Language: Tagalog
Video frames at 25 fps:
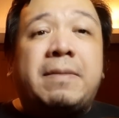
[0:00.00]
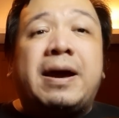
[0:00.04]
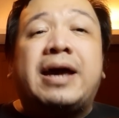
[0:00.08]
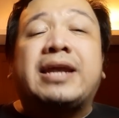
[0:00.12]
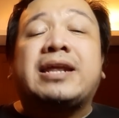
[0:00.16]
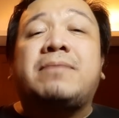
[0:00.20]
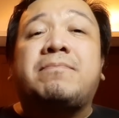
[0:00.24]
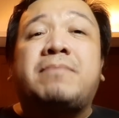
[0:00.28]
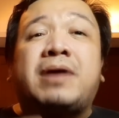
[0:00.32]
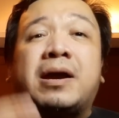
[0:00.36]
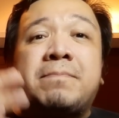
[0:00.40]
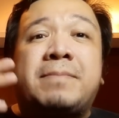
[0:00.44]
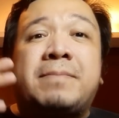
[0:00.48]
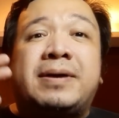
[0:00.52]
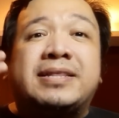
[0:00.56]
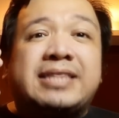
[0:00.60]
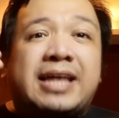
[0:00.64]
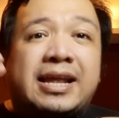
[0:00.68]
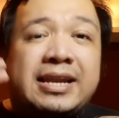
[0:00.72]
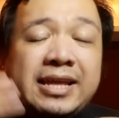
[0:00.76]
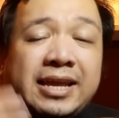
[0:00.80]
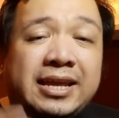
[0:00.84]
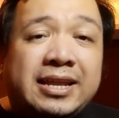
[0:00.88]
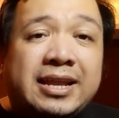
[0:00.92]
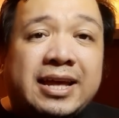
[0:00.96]
Para
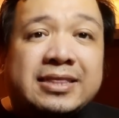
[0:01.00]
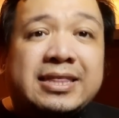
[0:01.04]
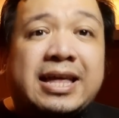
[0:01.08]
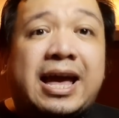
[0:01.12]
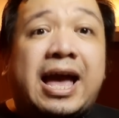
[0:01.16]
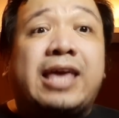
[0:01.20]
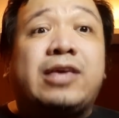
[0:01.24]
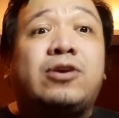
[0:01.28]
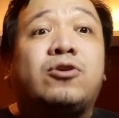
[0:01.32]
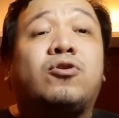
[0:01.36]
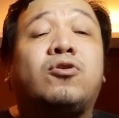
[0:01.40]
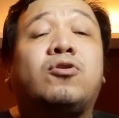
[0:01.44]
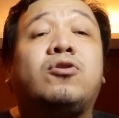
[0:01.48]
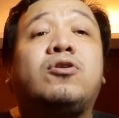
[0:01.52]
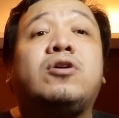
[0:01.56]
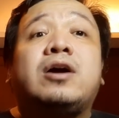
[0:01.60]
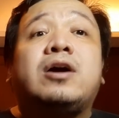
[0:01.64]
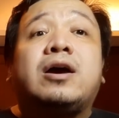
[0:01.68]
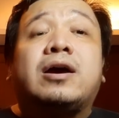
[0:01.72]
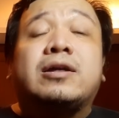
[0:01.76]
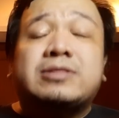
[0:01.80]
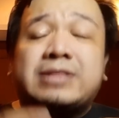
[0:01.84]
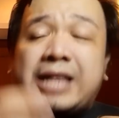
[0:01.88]
magmadali na tayo,